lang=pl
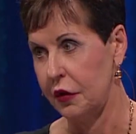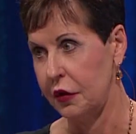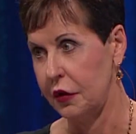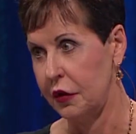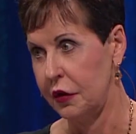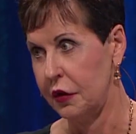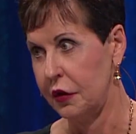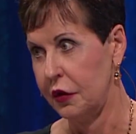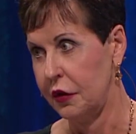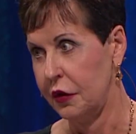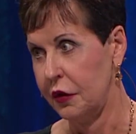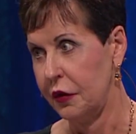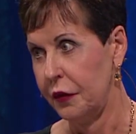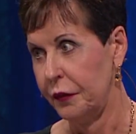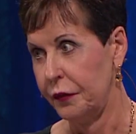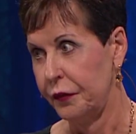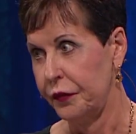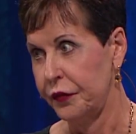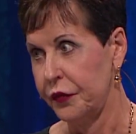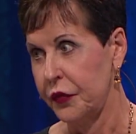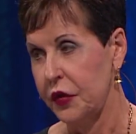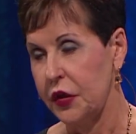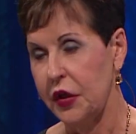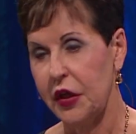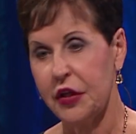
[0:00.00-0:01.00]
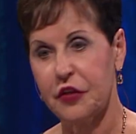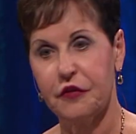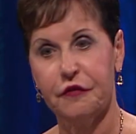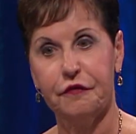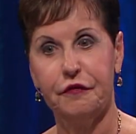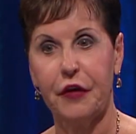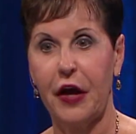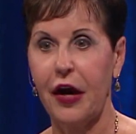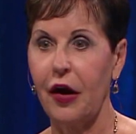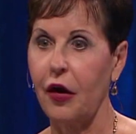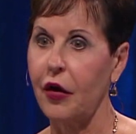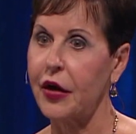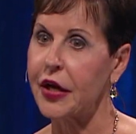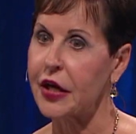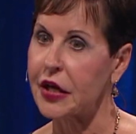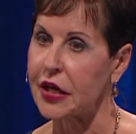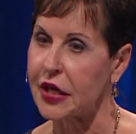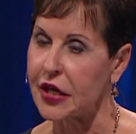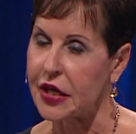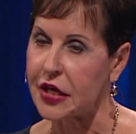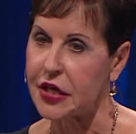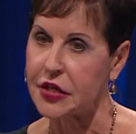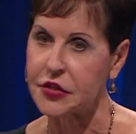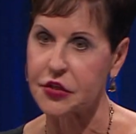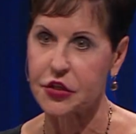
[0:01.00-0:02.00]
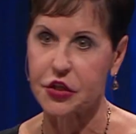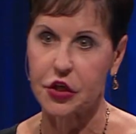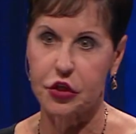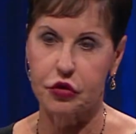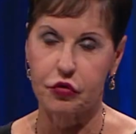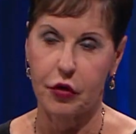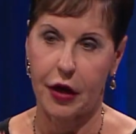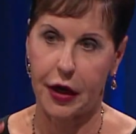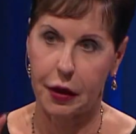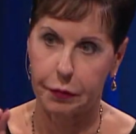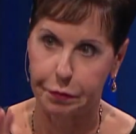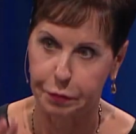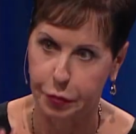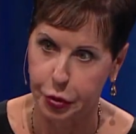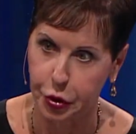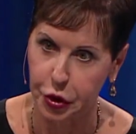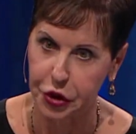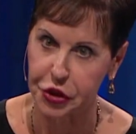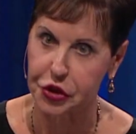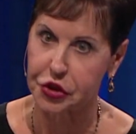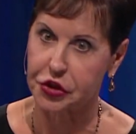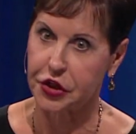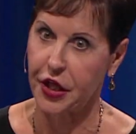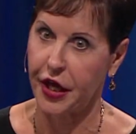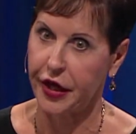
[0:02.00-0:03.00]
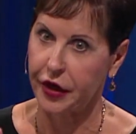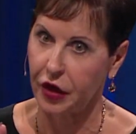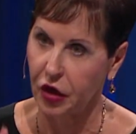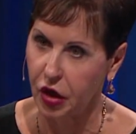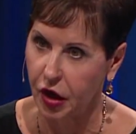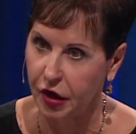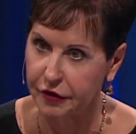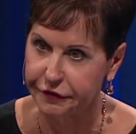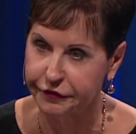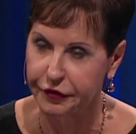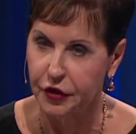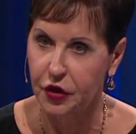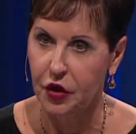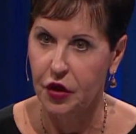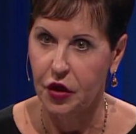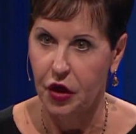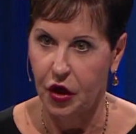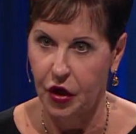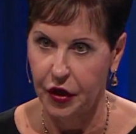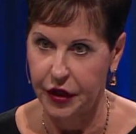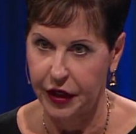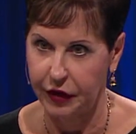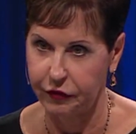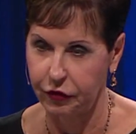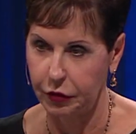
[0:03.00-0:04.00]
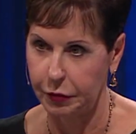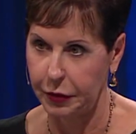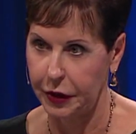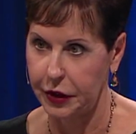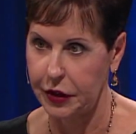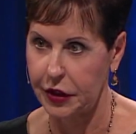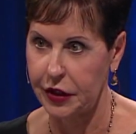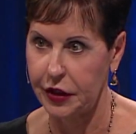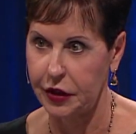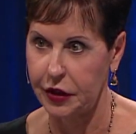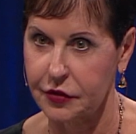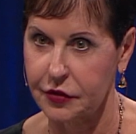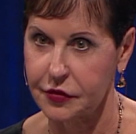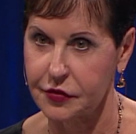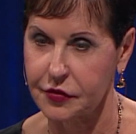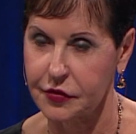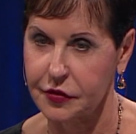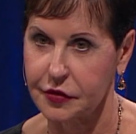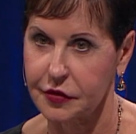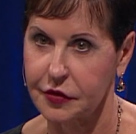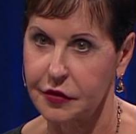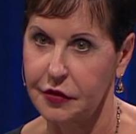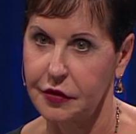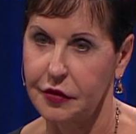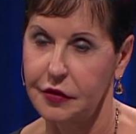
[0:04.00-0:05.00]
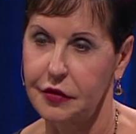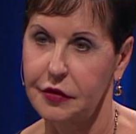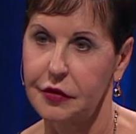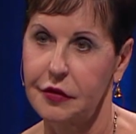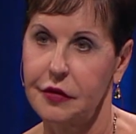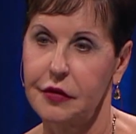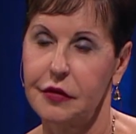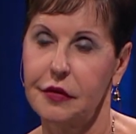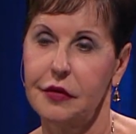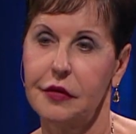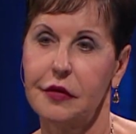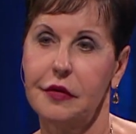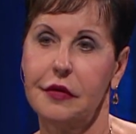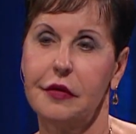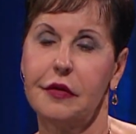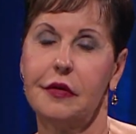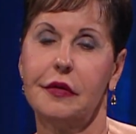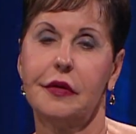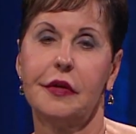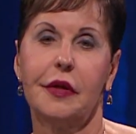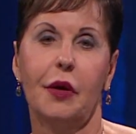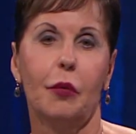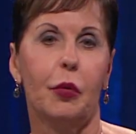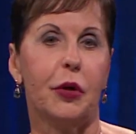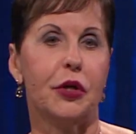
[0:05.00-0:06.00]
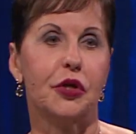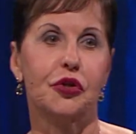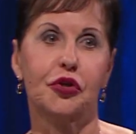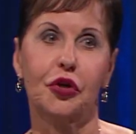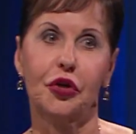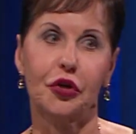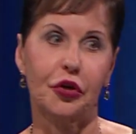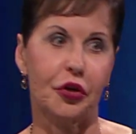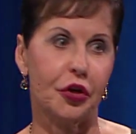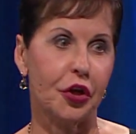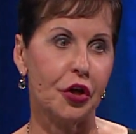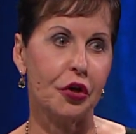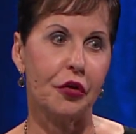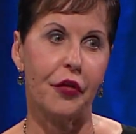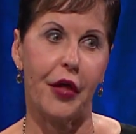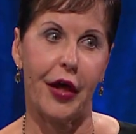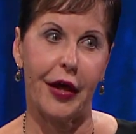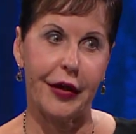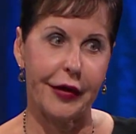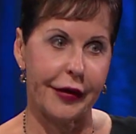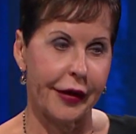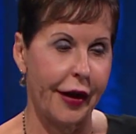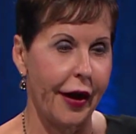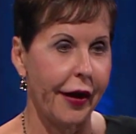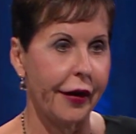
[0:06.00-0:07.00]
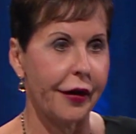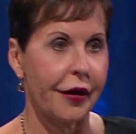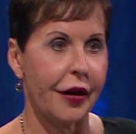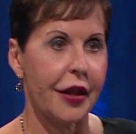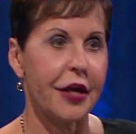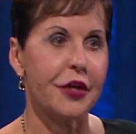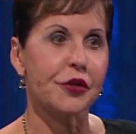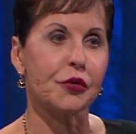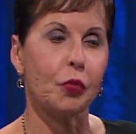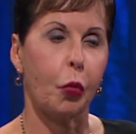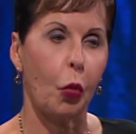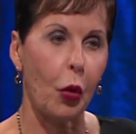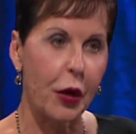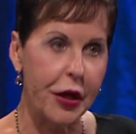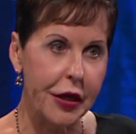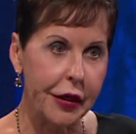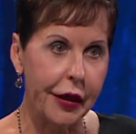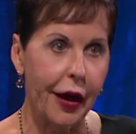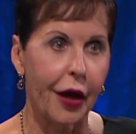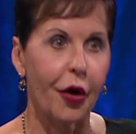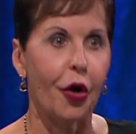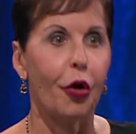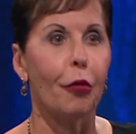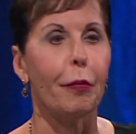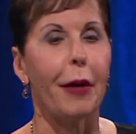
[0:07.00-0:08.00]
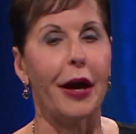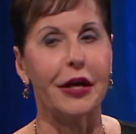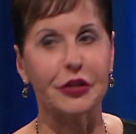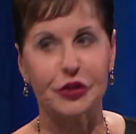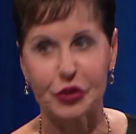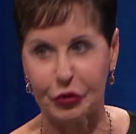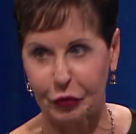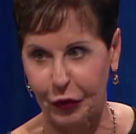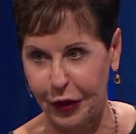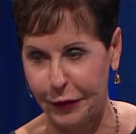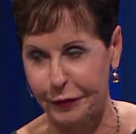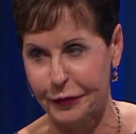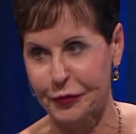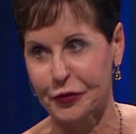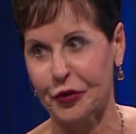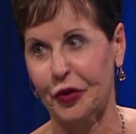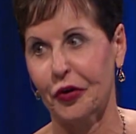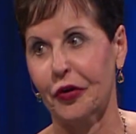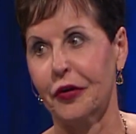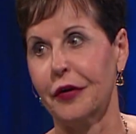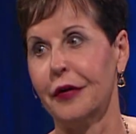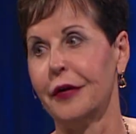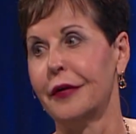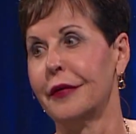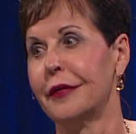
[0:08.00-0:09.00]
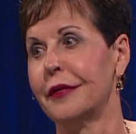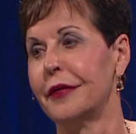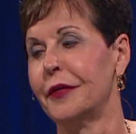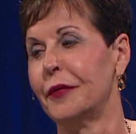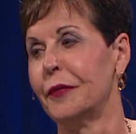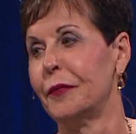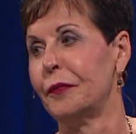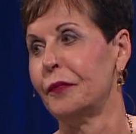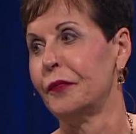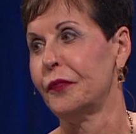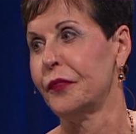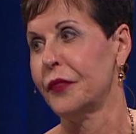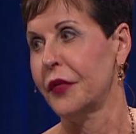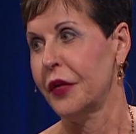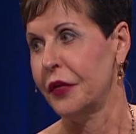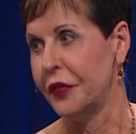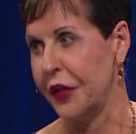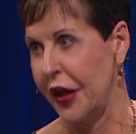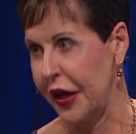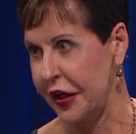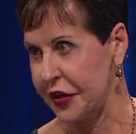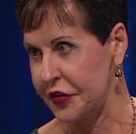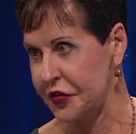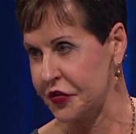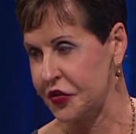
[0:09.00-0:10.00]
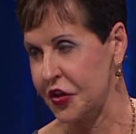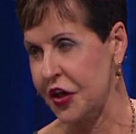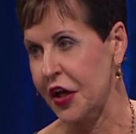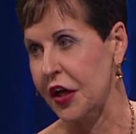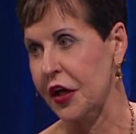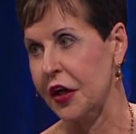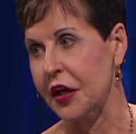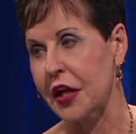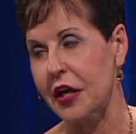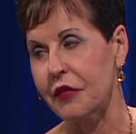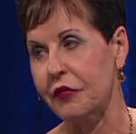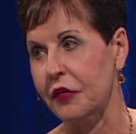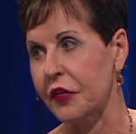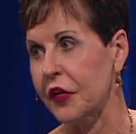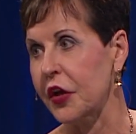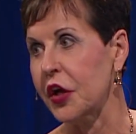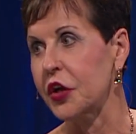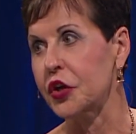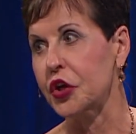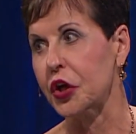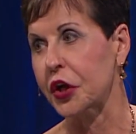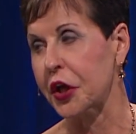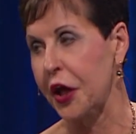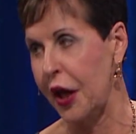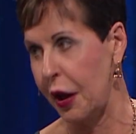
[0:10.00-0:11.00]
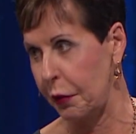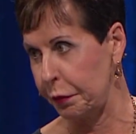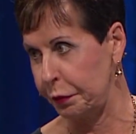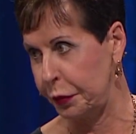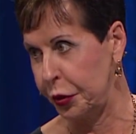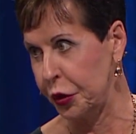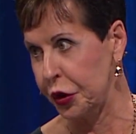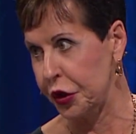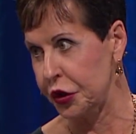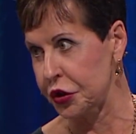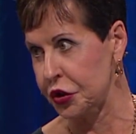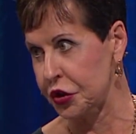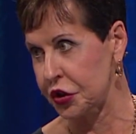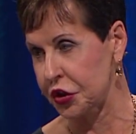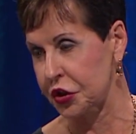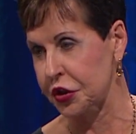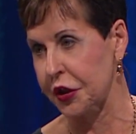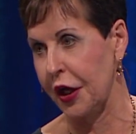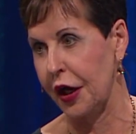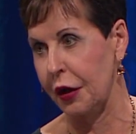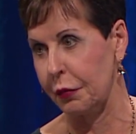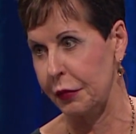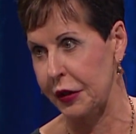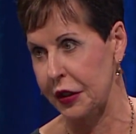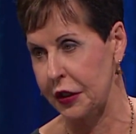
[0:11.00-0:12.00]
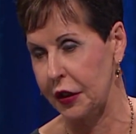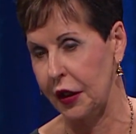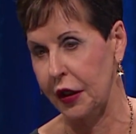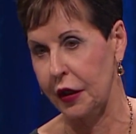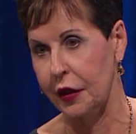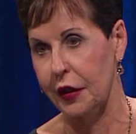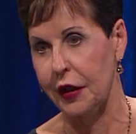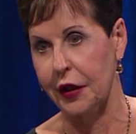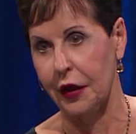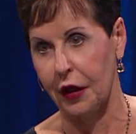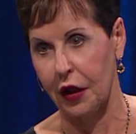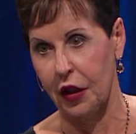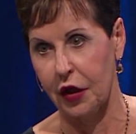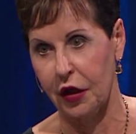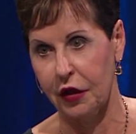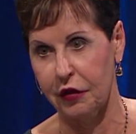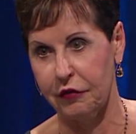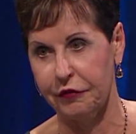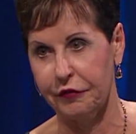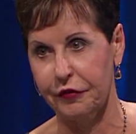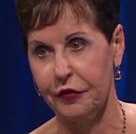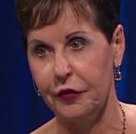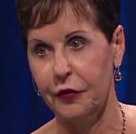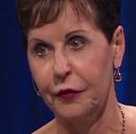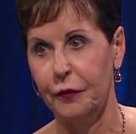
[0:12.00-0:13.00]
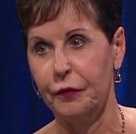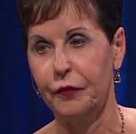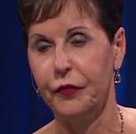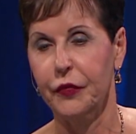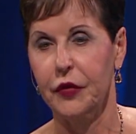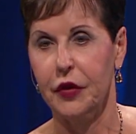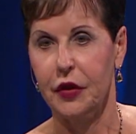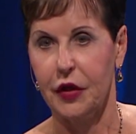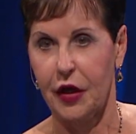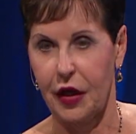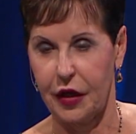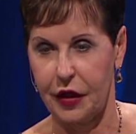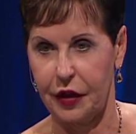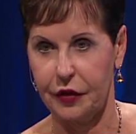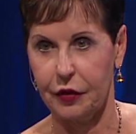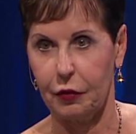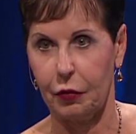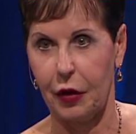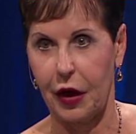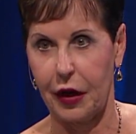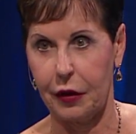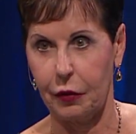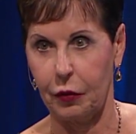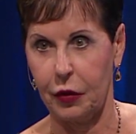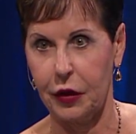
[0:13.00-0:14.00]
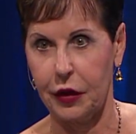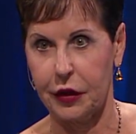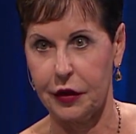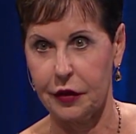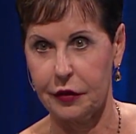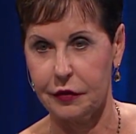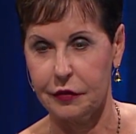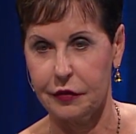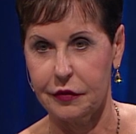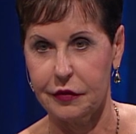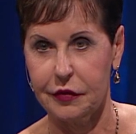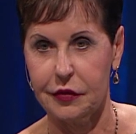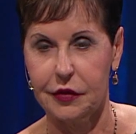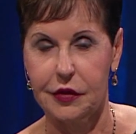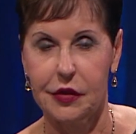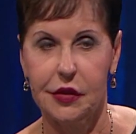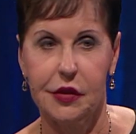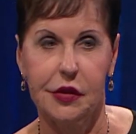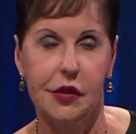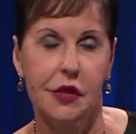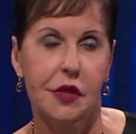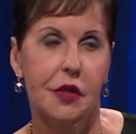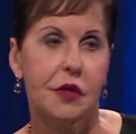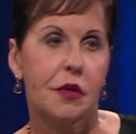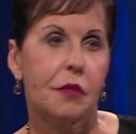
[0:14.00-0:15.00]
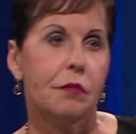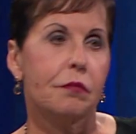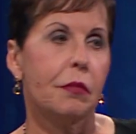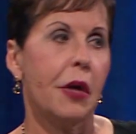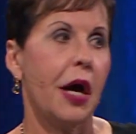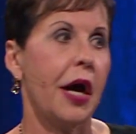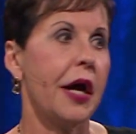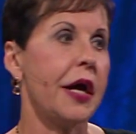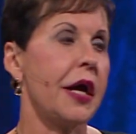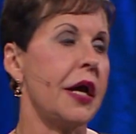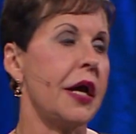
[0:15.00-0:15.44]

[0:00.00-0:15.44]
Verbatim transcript: do czegoś w naszym własnym życiu, to bardzo łatwo nam będzie zacząć wymagać samego od innych. Ale nie powinniśmy tego robić, chyba że wiemy z Pisma Świętego, że coś jest grzechem, ale nawet wtedy nie można niczego forsować. Moja ciotka nie pozwalała